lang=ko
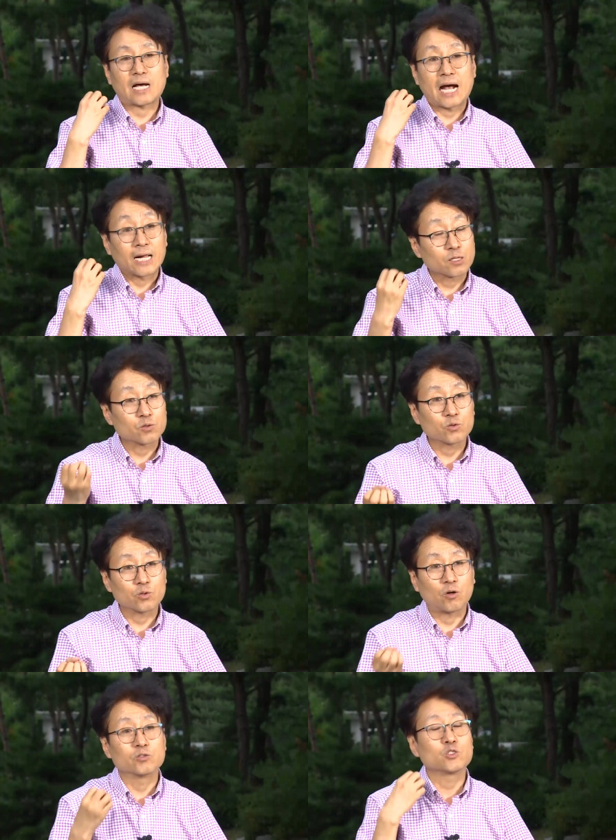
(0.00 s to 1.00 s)

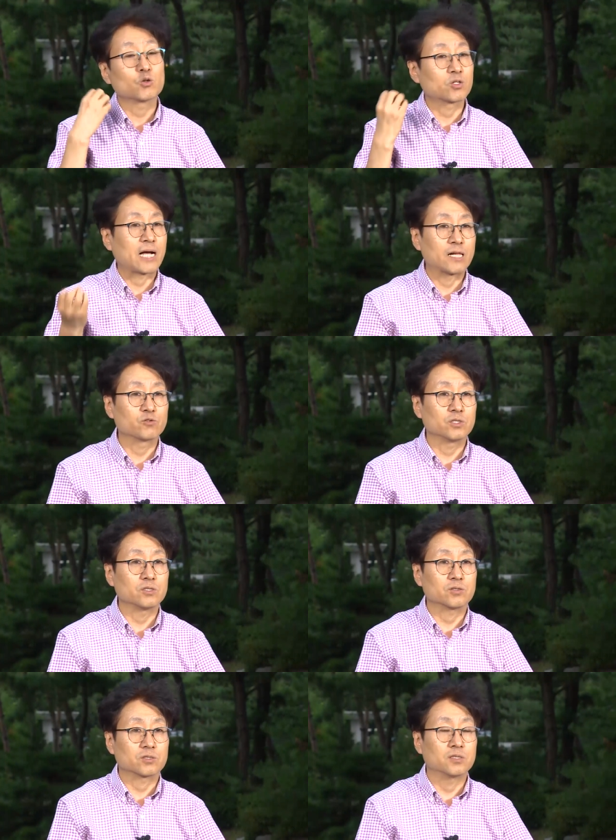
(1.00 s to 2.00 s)
알고 어느 정도는 알고
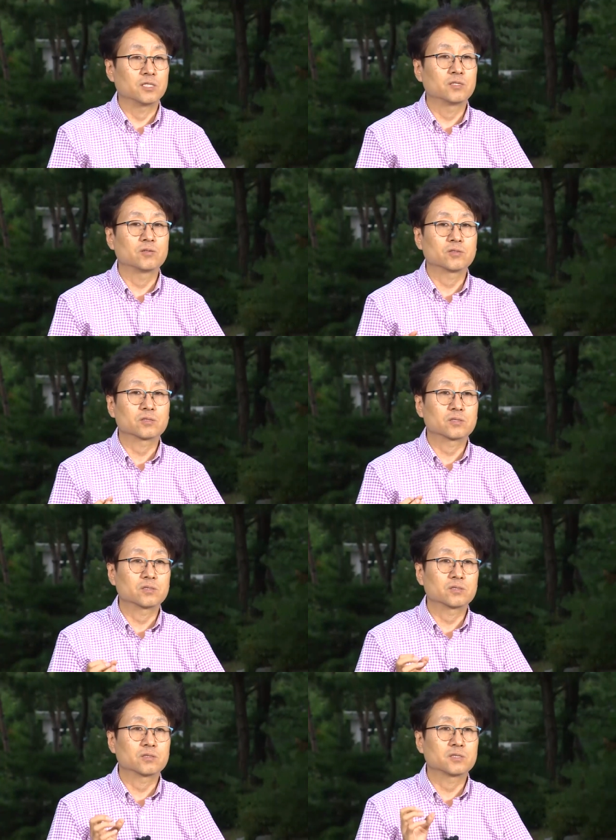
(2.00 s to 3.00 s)
있는 것들 이런
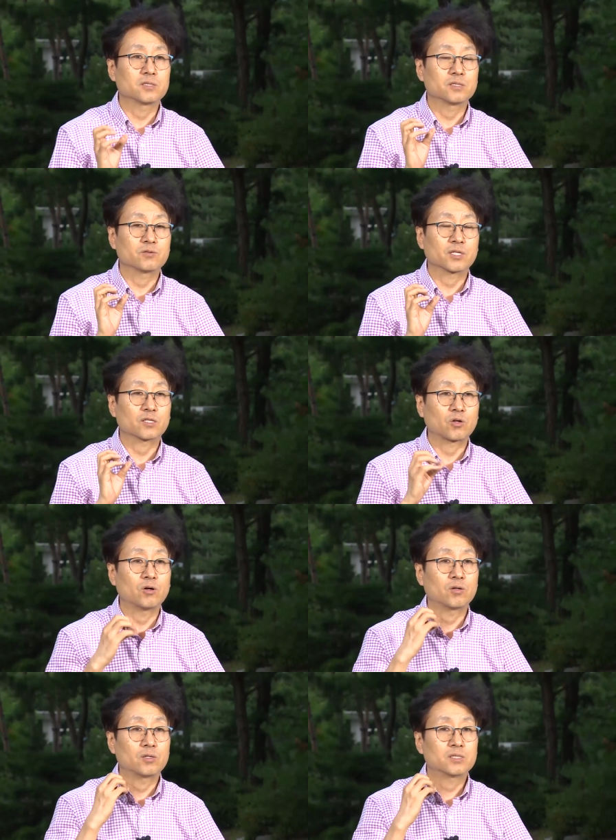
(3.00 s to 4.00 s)
것들을 우리가
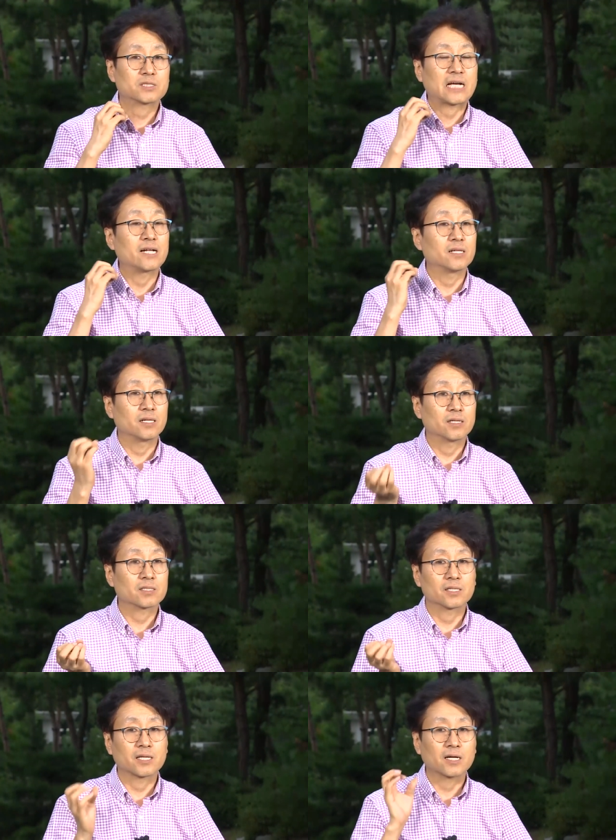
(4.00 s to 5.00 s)
더 잘
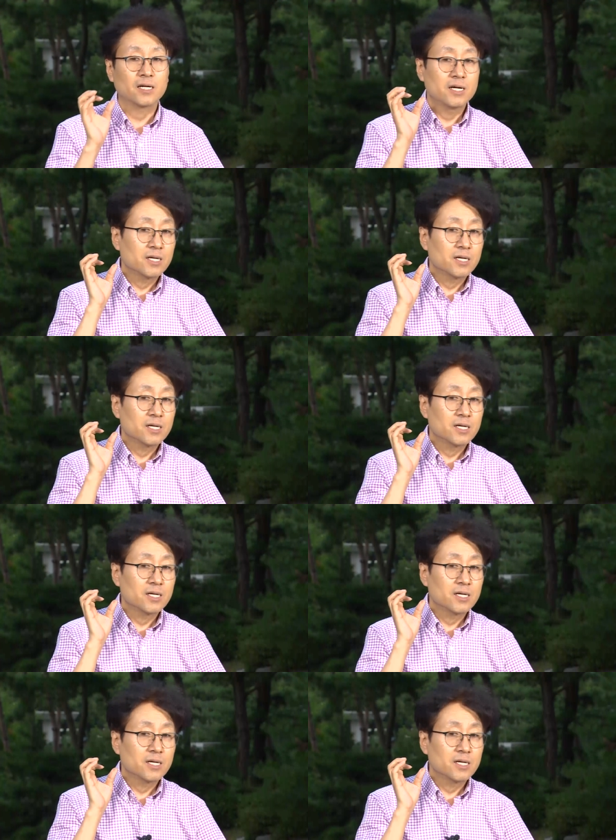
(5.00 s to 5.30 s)
그러니까 내가